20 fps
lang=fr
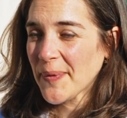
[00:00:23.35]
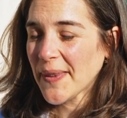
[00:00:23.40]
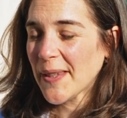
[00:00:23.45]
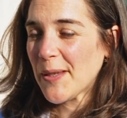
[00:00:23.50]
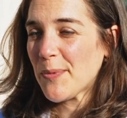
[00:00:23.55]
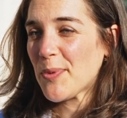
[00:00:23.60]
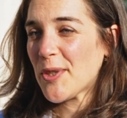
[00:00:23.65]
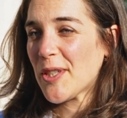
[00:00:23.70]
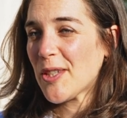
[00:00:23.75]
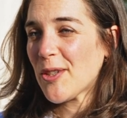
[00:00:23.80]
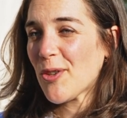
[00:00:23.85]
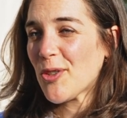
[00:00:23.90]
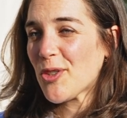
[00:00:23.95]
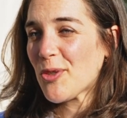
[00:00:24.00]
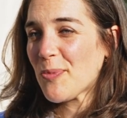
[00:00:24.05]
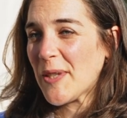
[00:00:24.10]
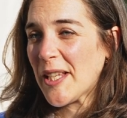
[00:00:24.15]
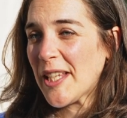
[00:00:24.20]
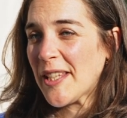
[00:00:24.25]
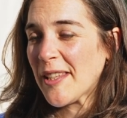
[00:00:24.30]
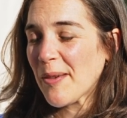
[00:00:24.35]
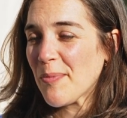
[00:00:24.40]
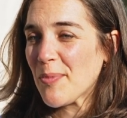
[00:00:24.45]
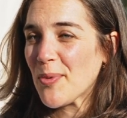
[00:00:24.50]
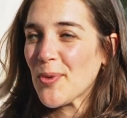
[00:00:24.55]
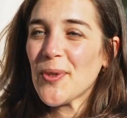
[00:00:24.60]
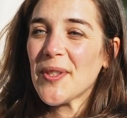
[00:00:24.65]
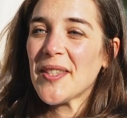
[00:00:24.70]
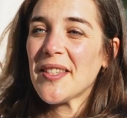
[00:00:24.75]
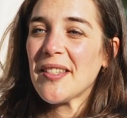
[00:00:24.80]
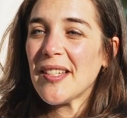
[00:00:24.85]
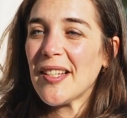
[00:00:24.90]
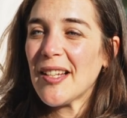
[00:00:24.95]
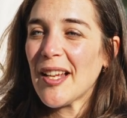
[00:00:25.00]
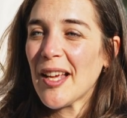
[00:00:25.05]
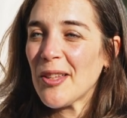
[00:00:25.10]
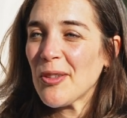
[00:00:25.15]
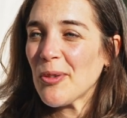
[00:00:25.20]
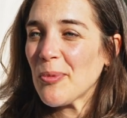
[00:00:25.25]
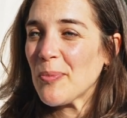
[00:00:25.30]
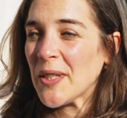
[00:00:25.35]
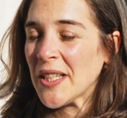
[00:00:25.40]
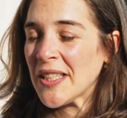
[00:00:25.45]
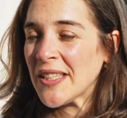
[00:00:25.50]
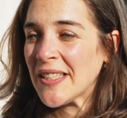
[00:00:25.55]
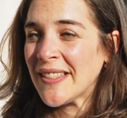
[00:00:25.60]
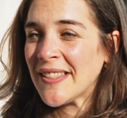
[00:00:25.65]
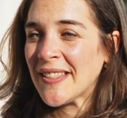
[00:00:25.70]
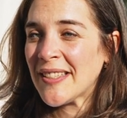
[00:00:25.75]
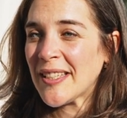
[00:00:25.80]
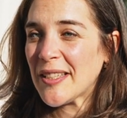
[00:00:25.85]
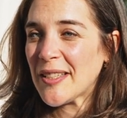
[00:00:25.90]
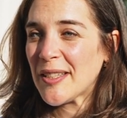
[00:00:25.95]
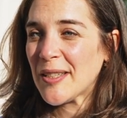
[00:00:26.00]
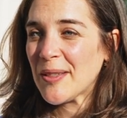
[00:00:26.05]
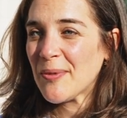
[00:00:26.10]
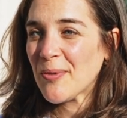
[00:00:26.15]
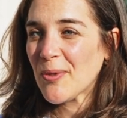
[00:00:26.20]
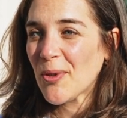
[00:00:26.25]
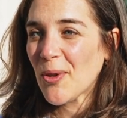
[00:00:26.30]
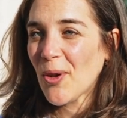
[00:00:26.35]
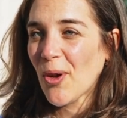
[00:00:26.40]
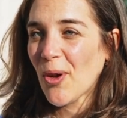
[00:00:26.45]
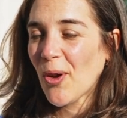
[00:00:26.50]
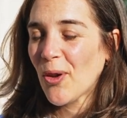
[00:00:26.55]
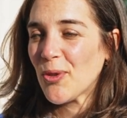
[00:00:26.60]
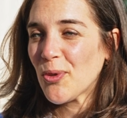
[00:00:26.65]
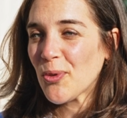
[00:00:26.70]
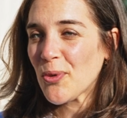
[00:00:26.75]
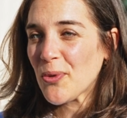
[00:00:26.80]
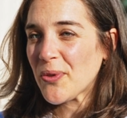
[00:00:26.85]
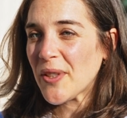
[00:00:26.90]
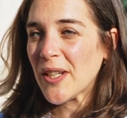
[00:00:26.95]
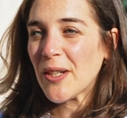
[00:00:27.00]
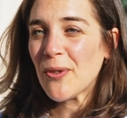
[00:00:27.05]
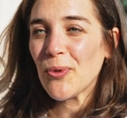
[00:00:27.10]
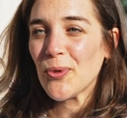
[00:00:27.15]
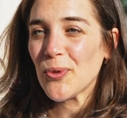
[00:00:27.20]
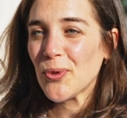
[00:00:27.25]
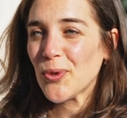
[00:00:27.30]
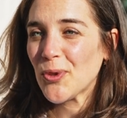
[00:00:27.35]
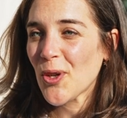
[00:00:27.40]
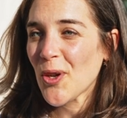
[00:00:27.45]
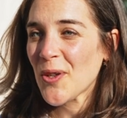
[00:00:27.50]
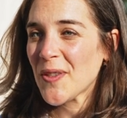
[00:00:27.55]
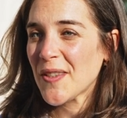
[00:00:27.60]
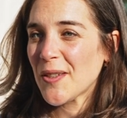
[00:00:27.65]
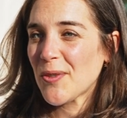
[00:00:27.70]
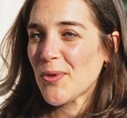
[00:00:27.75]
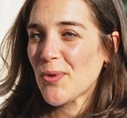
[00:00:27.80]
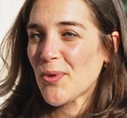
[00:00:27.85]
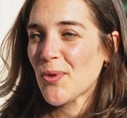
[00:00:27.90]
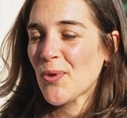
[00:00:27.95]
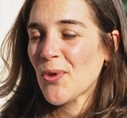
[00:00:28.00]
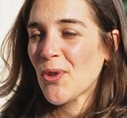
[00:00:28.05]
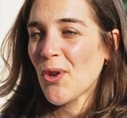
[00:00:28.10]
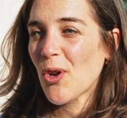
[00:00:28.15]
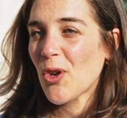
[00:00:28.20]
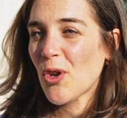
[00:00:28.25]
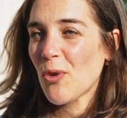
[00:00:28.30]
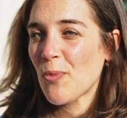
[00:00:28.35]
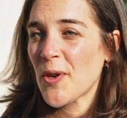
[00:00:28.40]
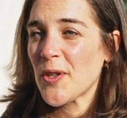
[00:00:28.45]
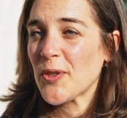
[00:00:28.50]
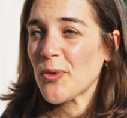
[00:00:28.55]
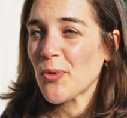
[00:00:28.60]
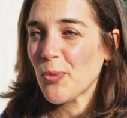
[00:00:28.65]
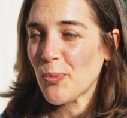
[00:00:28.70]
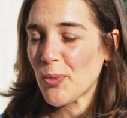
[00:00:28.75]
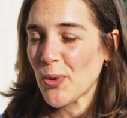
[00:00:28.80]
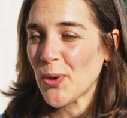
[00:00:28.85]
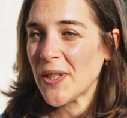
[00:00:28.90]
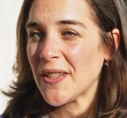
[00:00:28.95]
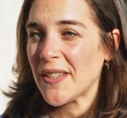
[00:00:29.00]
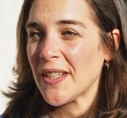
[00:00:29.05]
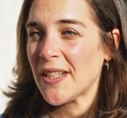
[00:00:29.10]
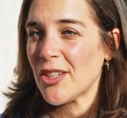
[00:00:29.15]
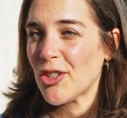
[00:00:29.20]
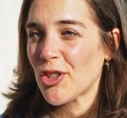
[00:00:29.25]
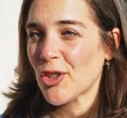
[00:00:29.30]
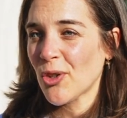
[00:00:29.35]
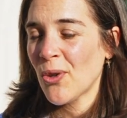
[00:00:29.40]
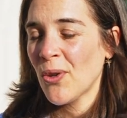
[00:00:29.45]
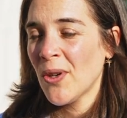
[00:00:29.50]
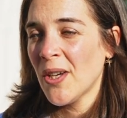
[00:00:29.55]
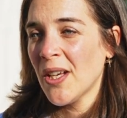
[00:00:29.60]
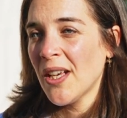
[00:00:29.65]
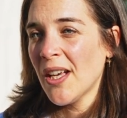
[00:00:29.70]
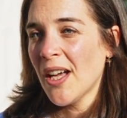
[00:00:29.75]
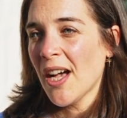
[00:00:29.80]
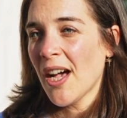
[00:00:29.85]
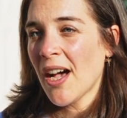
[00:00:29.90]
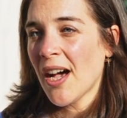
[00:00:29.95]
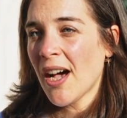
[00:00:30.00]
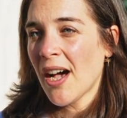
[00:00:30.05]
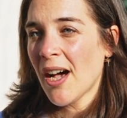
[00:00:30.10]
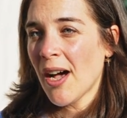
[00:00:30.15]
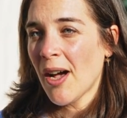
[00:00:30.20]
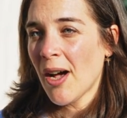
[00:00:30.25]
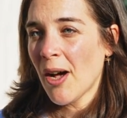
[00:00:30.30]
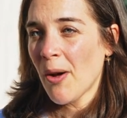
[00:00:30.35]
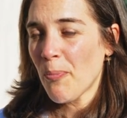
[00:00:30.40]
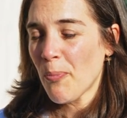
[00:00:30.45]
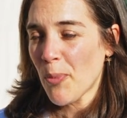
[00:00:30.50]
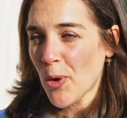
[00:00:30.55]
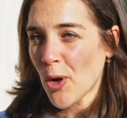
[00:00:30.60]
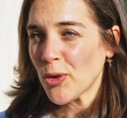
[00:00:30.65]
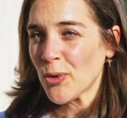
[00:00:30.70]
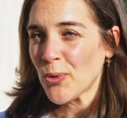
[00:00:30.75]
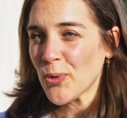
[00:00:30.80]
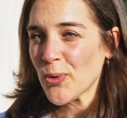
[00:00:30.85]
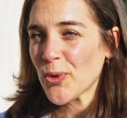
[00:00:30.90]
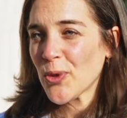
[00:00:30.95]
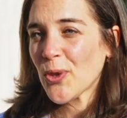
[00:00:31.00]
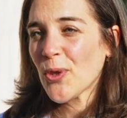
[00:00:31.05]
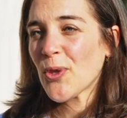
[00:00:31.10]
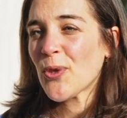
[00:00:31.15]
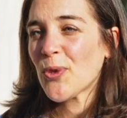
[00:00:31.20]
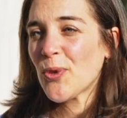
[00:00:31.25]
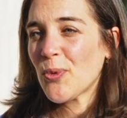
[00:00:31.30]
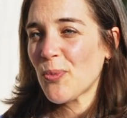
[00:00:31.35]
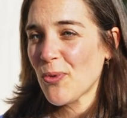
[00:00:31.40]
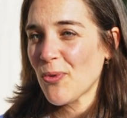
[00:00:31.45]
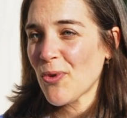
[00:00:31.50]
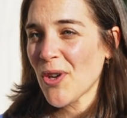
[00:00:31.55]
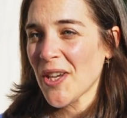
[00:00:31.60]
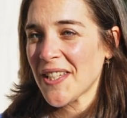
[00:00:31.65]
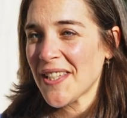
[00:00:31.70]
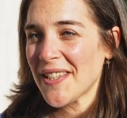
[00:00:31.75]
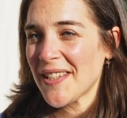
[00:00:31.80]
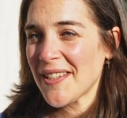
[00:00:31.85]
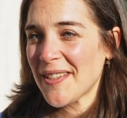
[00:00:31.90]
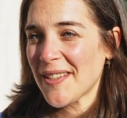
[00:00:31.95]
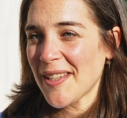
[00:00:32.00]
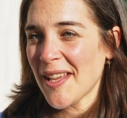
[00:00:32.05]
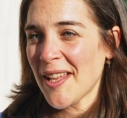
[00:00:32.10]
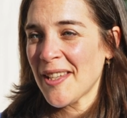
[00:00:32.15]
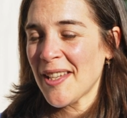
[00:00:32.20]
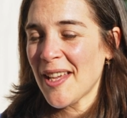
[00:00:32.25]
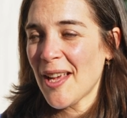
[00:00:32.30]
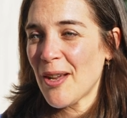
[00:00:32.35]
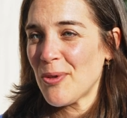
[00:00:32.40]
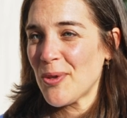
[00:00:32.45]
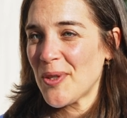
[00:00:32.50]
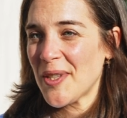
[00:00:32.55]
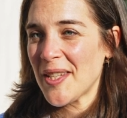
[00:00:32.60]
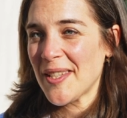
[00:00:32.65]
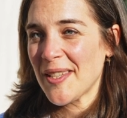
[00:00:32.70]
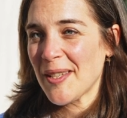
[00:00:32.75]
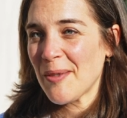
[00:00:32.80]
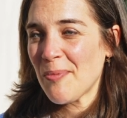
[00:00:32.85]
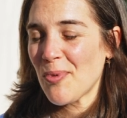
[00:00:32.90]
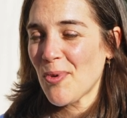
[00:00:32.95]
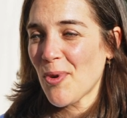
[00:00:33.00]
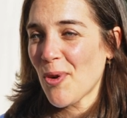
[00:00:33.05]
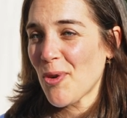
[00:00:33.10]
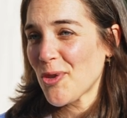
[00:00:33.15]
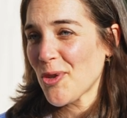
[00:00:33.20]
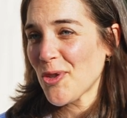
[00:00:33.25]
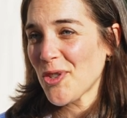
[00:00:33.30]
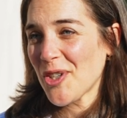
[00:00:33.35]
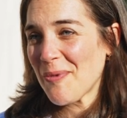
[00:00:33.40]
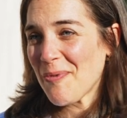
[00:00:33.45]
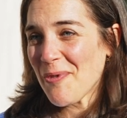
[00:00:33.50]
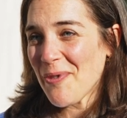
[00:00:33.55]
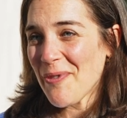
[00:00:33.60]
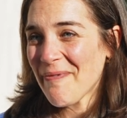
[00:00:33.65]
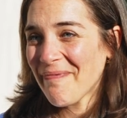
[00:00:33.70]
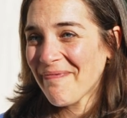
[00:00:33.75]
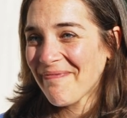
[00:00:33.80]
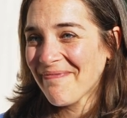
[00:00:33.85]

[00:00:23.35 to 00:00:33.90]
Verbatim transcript: Et puis je milite un peu ici et là dans plein d'initiatives dont le fil conducteur c'est toujours comment est-ce qu'on peut aider les gens à prendre conscience du pouvoir qu'ils détiennent et à l'utiliser pour changer le monde.